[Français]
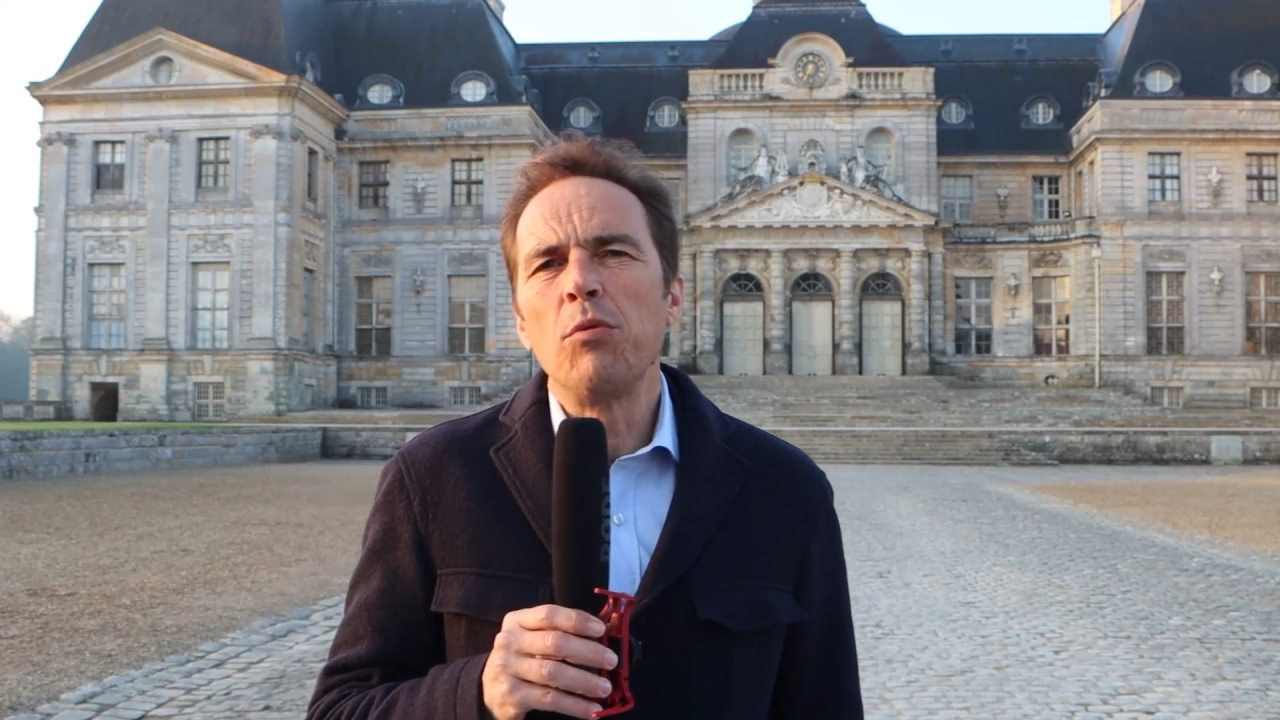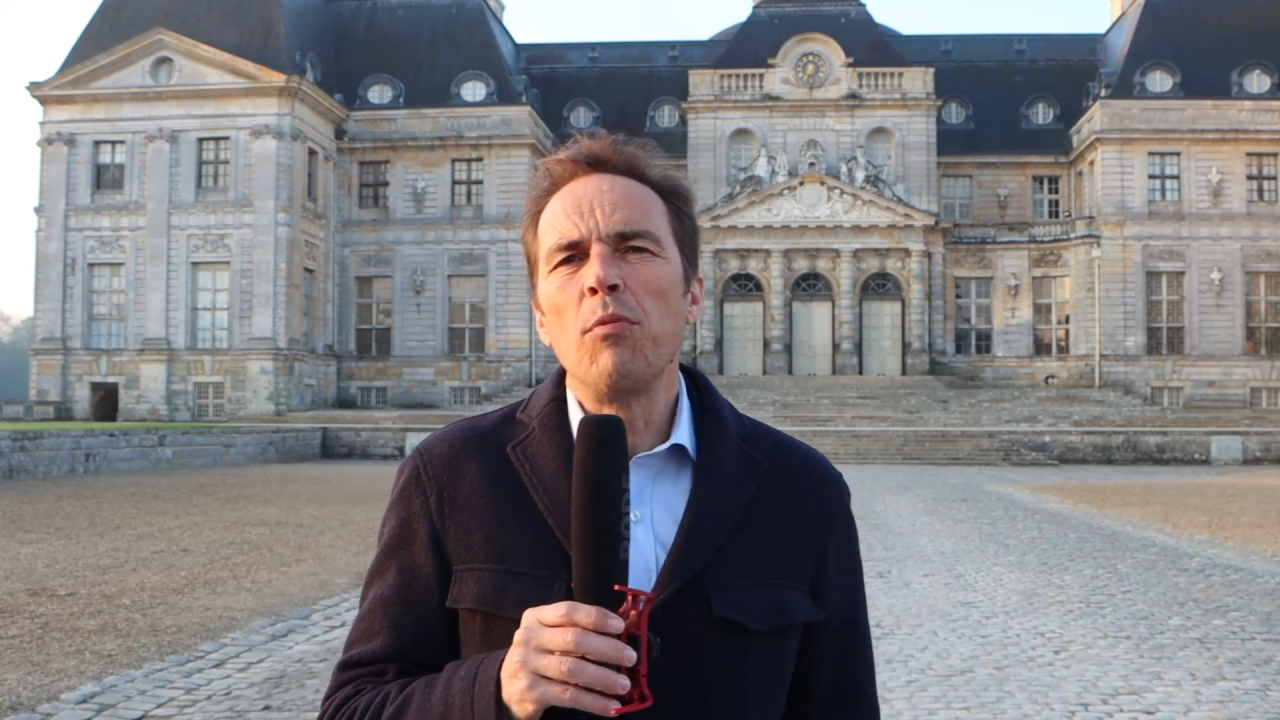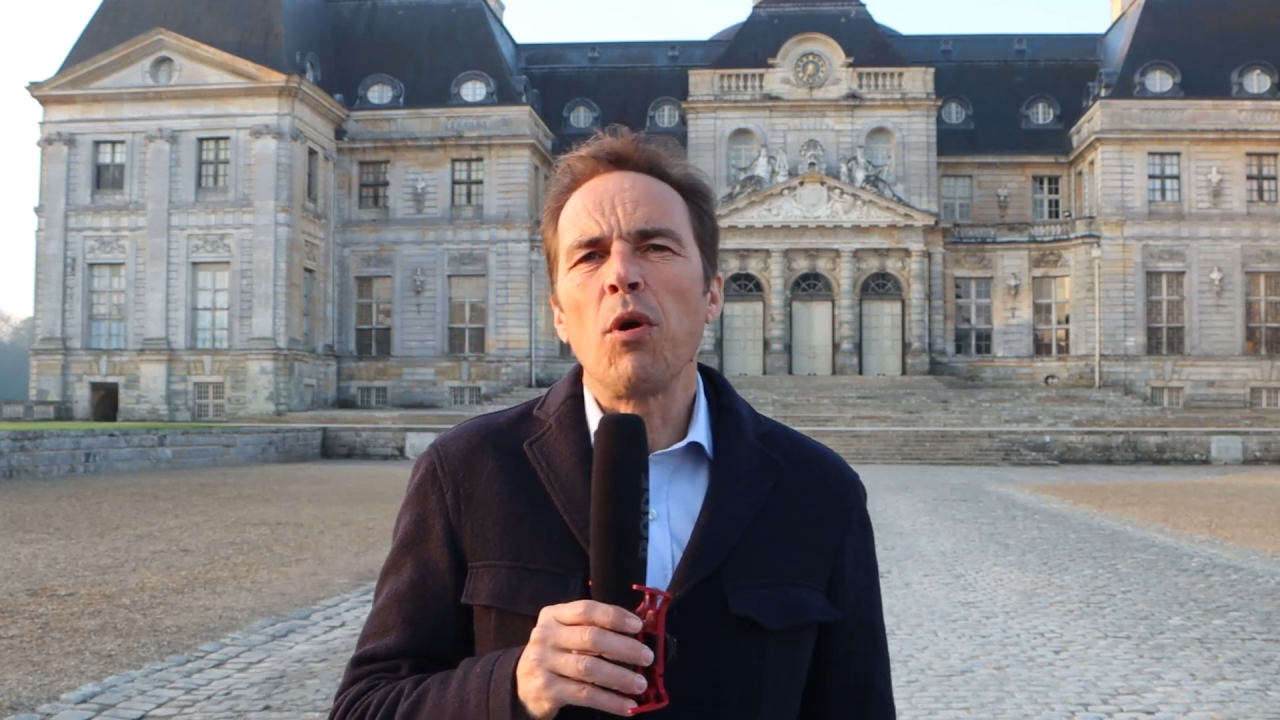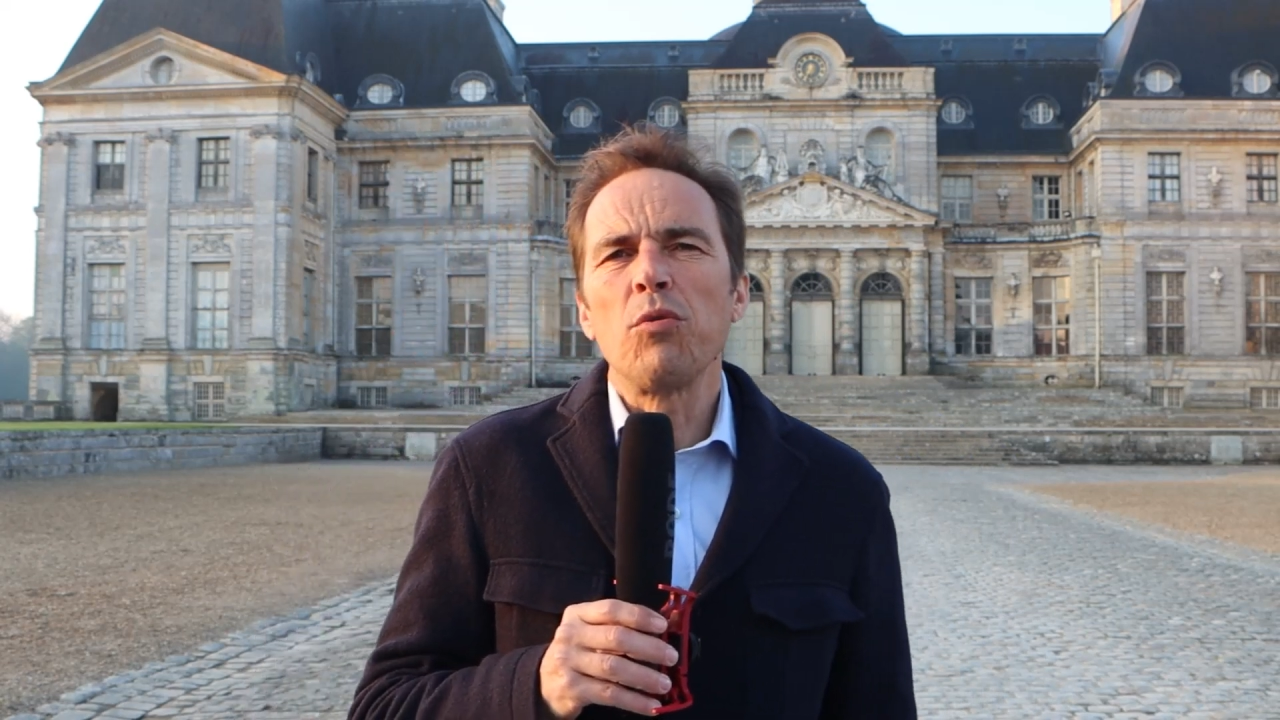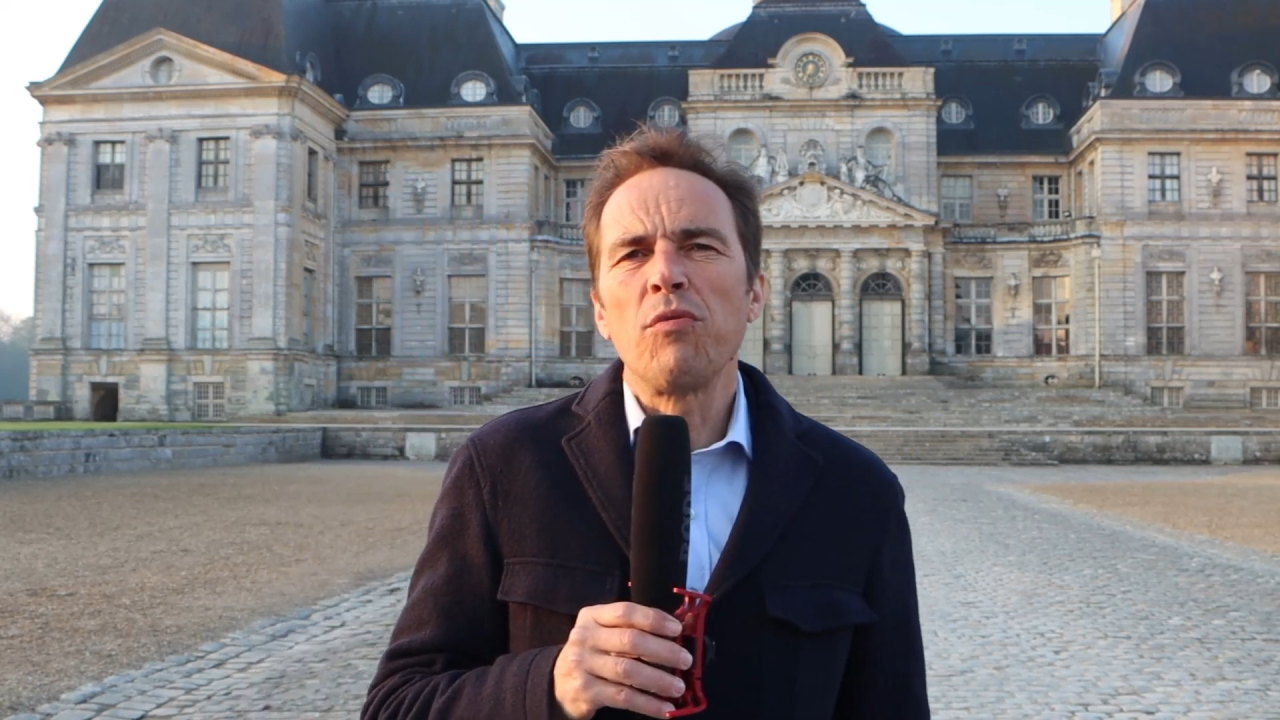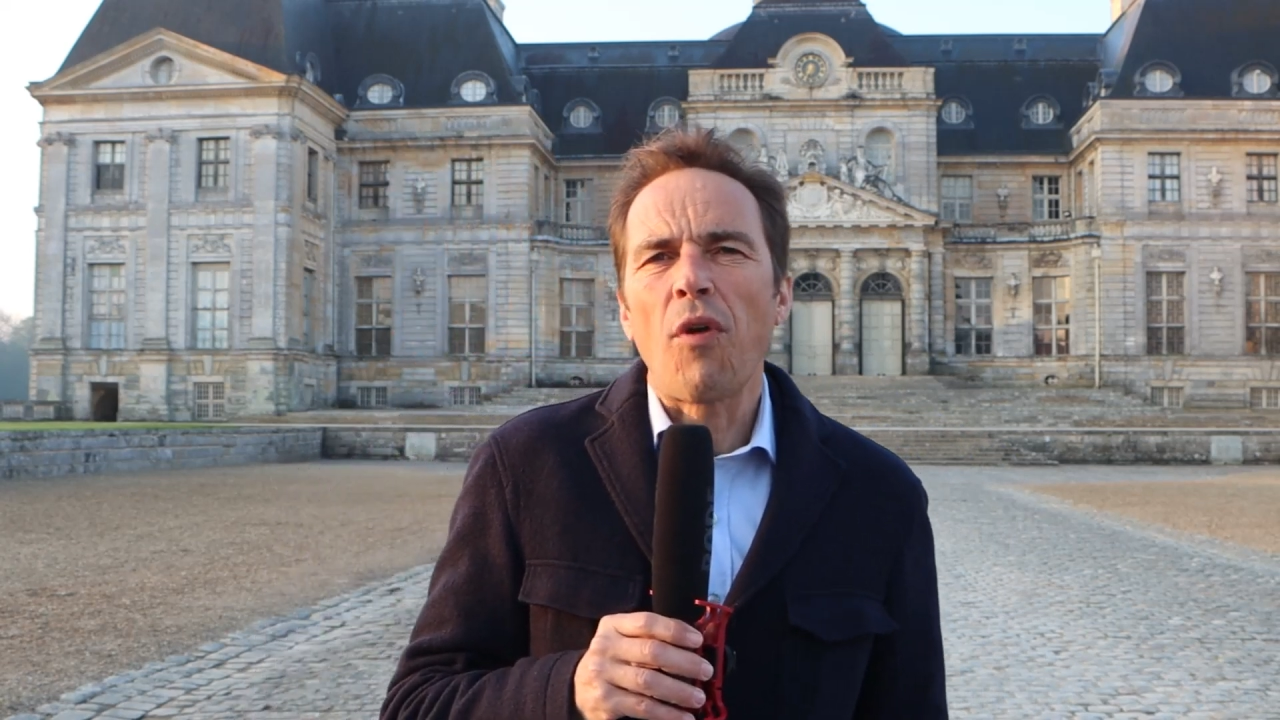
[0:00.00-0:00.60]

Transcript: demeure de